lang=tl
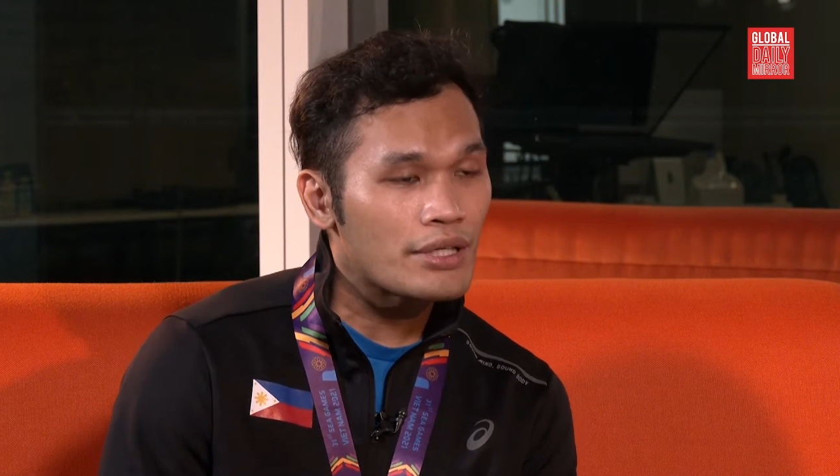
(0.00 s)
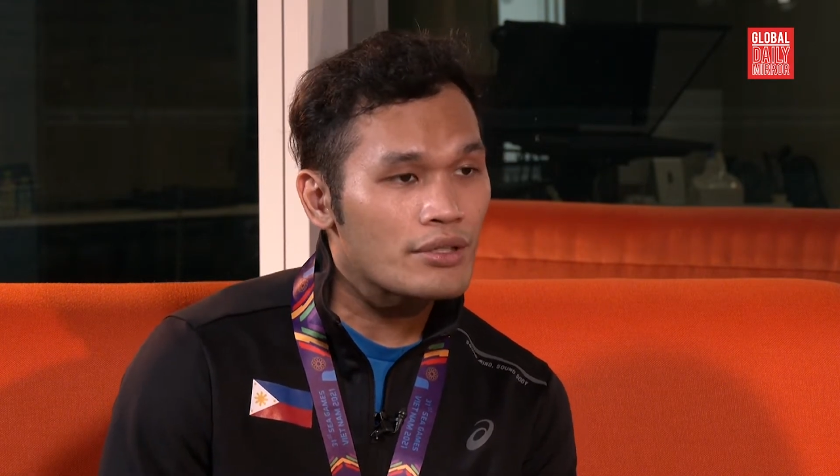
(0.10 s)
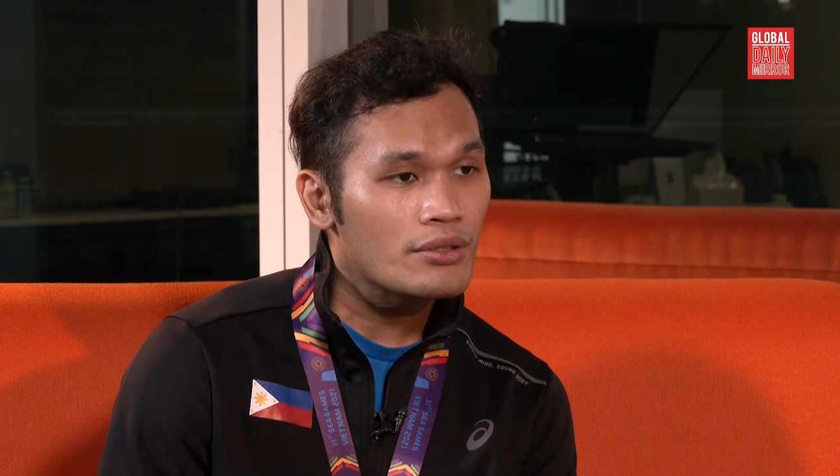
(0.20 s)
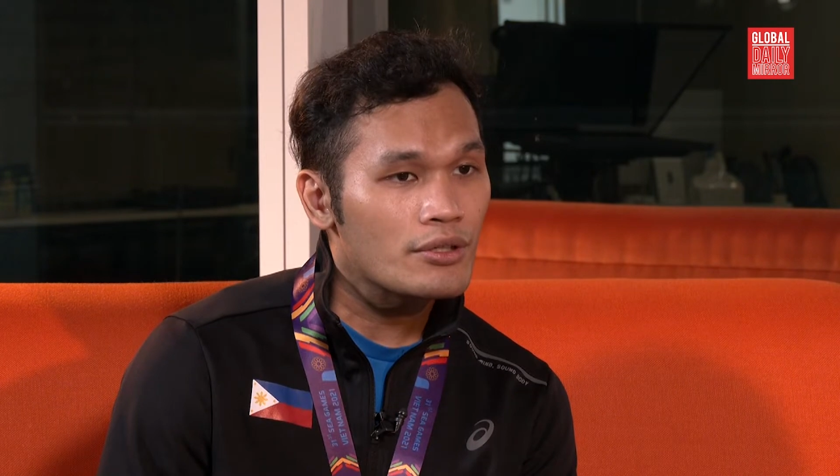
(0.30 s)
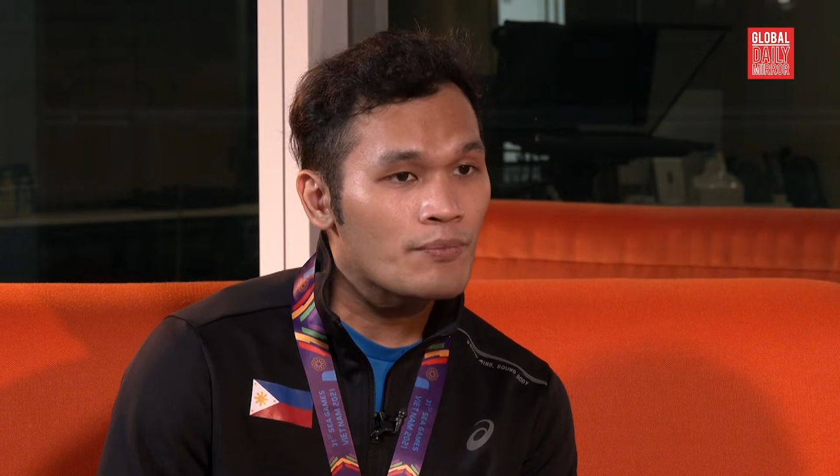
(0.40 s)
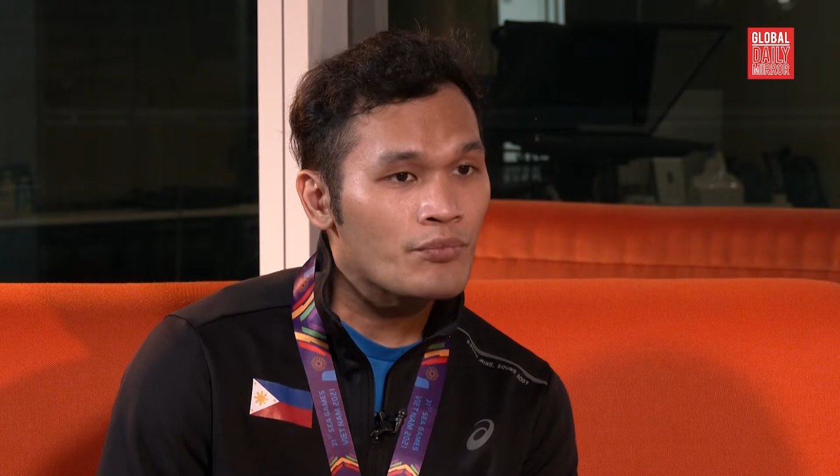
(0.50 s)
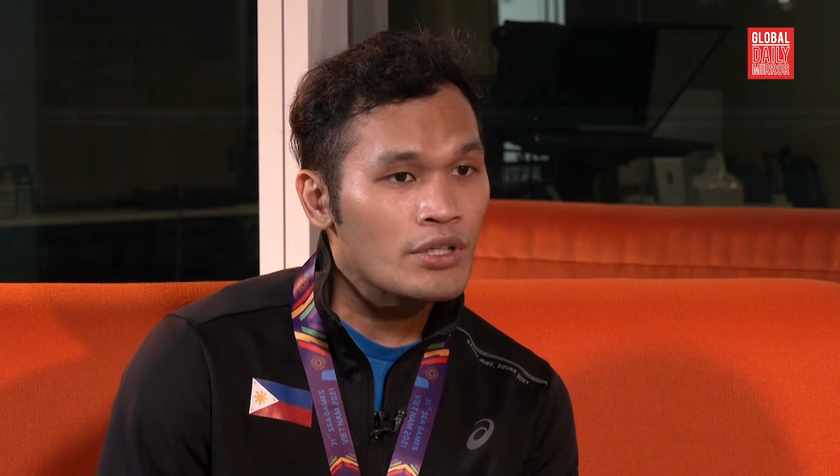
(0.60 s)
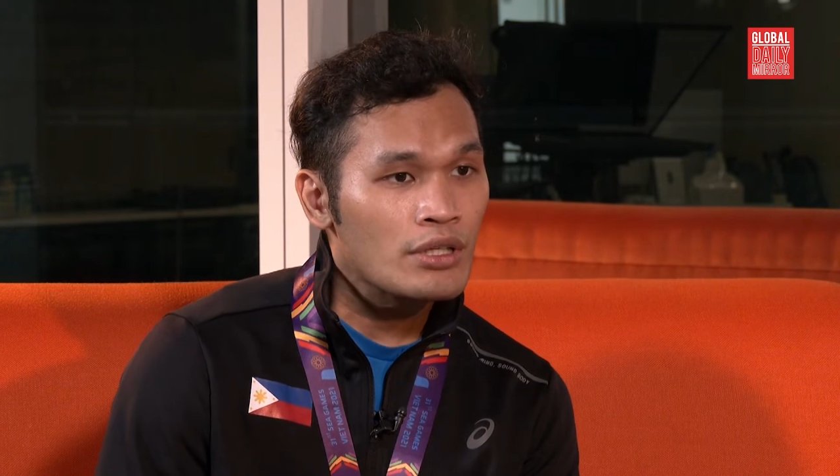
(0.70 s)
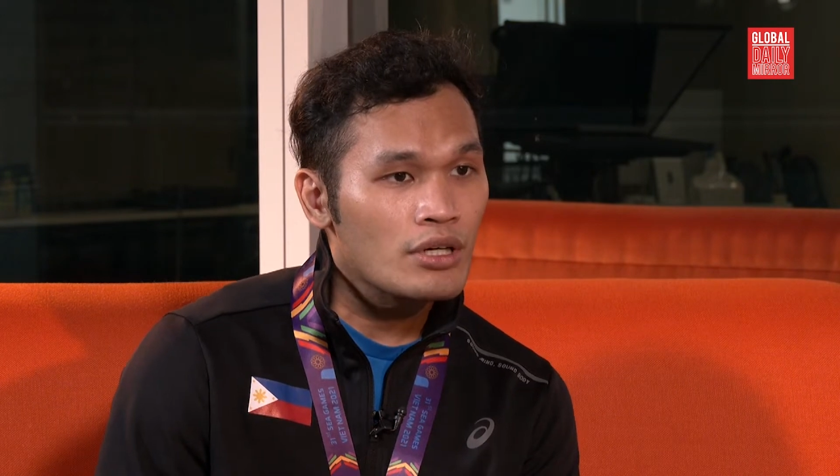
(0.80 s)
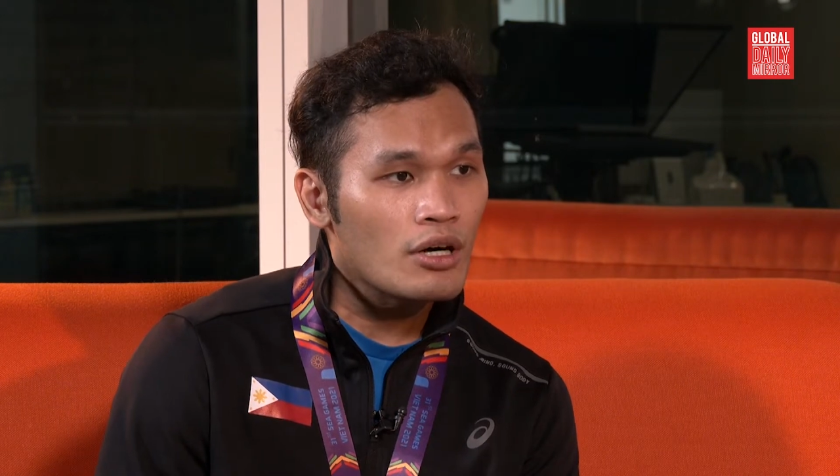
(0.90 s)
Pero
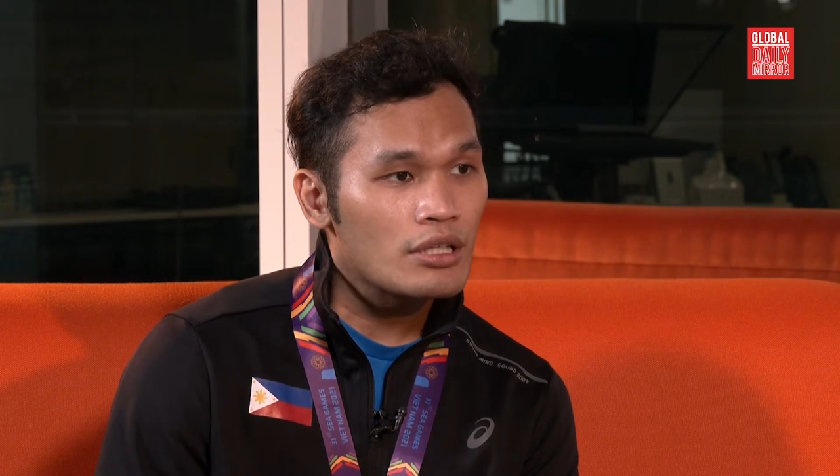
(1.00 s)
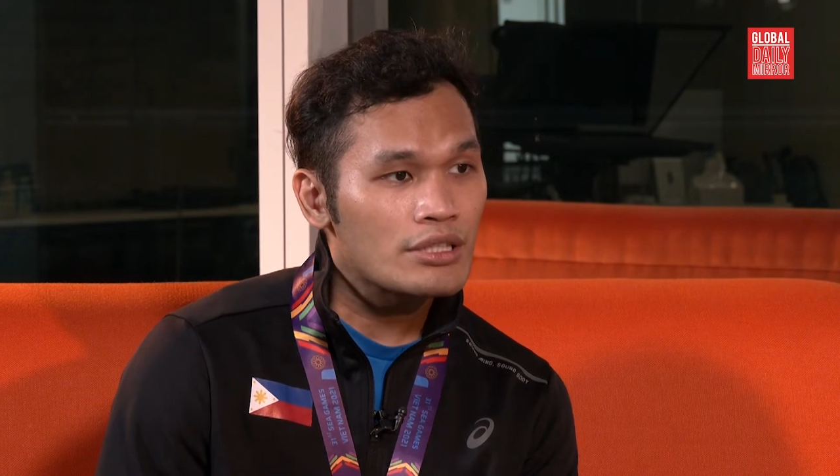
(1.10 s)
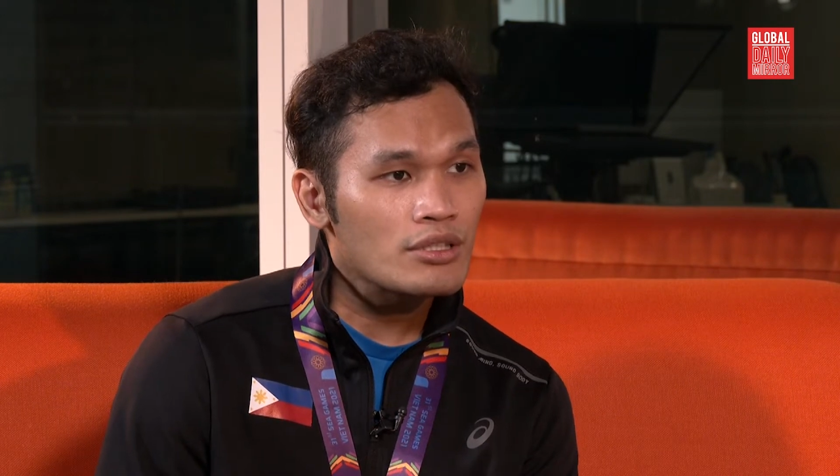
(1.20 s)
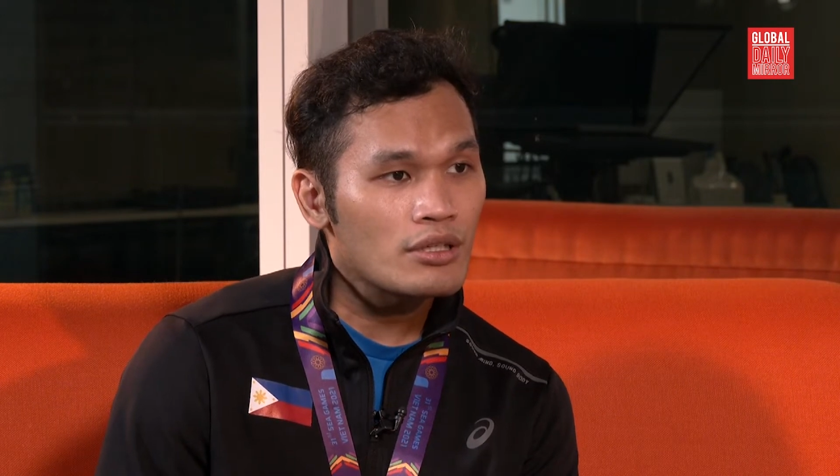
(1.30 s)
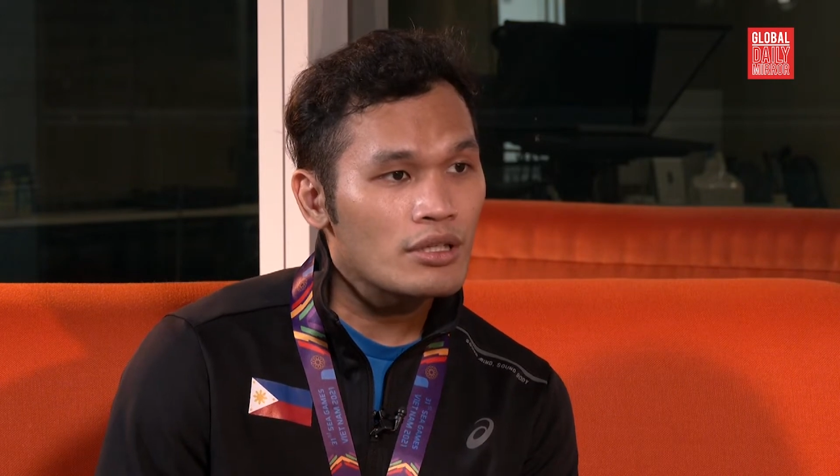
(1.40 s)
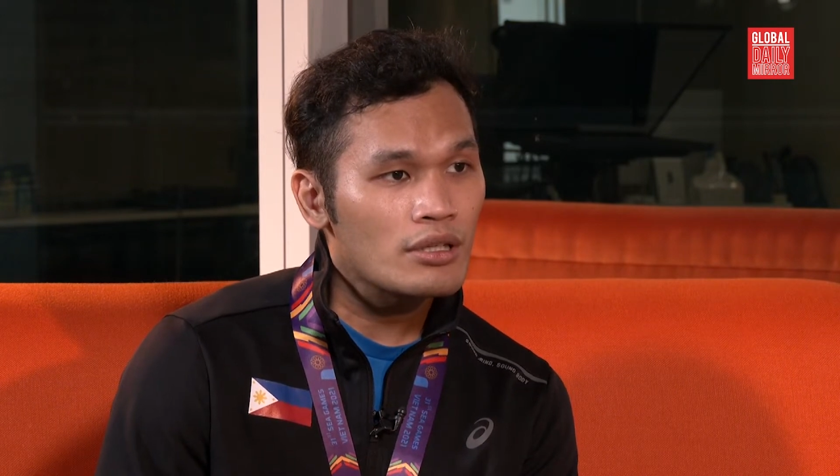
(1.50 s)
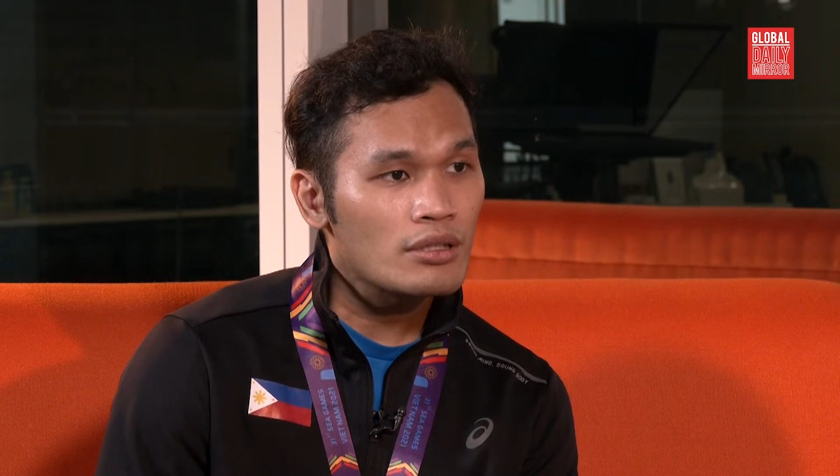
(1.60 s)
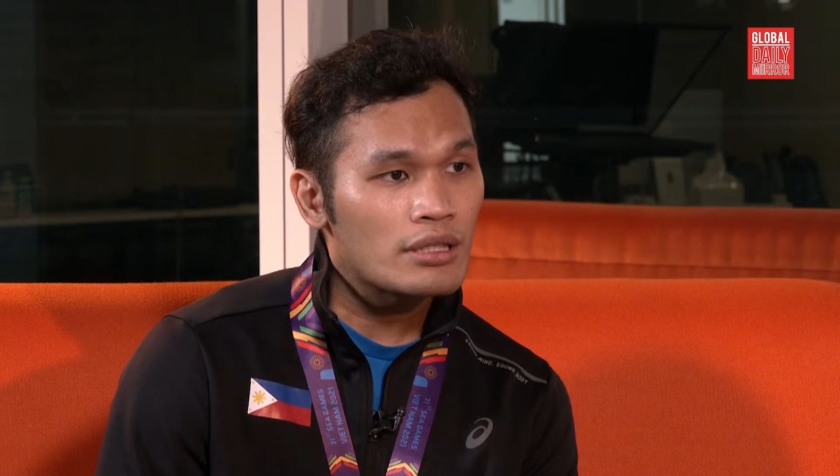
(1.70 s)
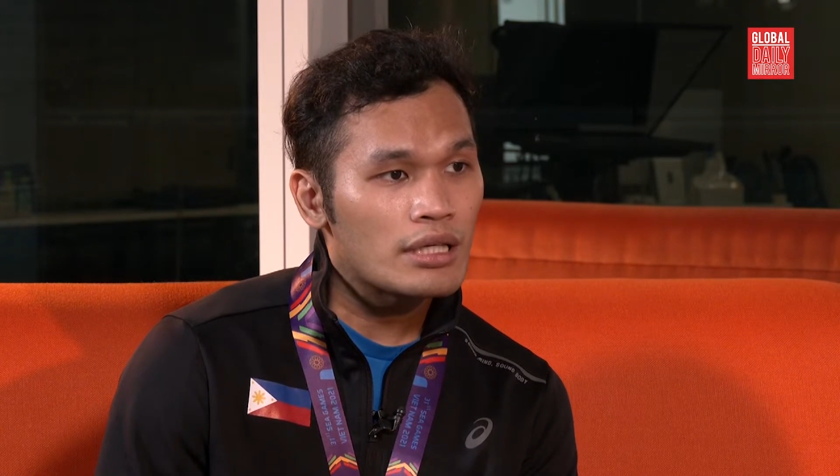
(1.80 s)
all in all,